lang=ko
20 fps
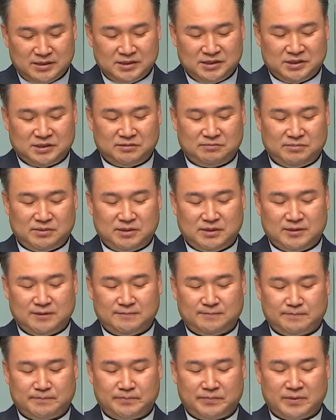있습니다.
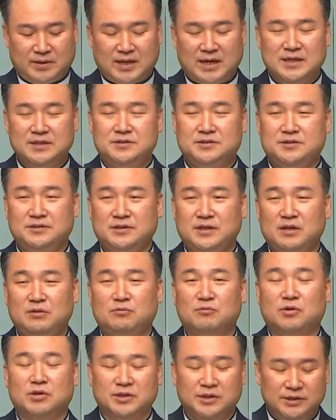갈등의
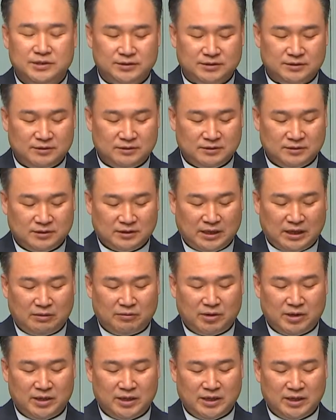원인은
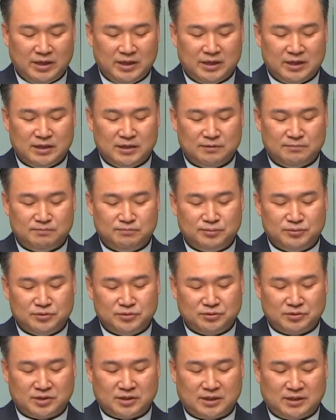대화의
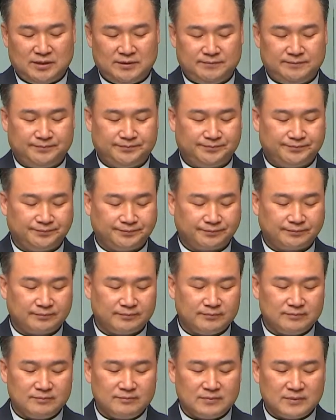부족이다.
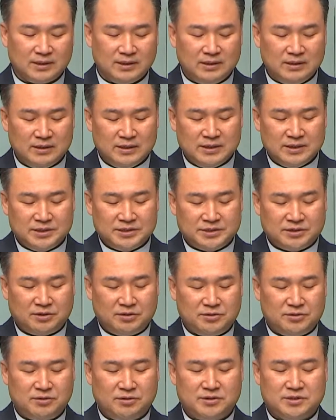
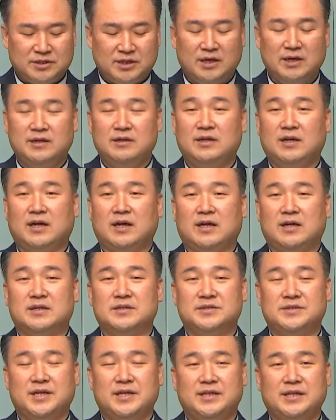성격 차이나
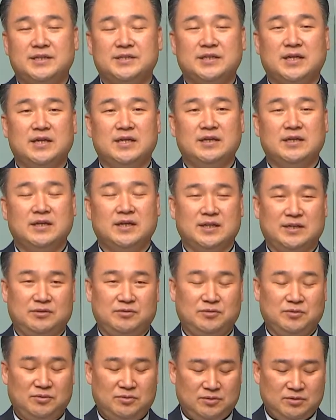세대 차이가
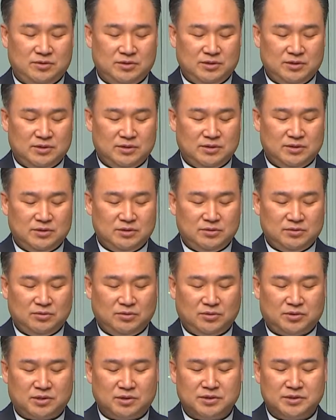아니고
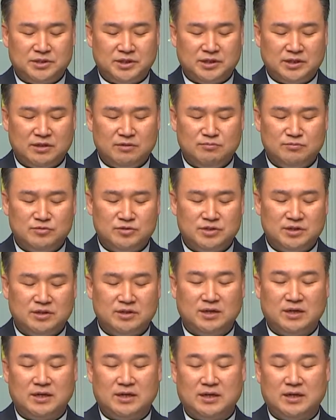또 경제적인
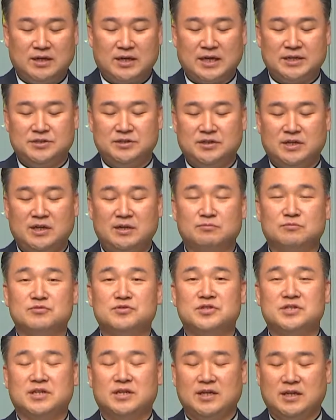문제가 가정의
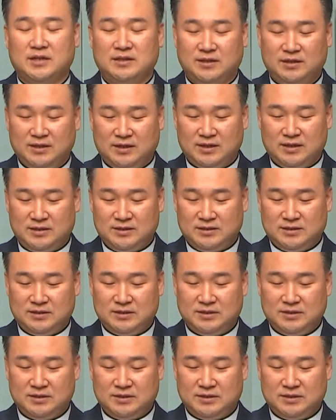문제가 아니라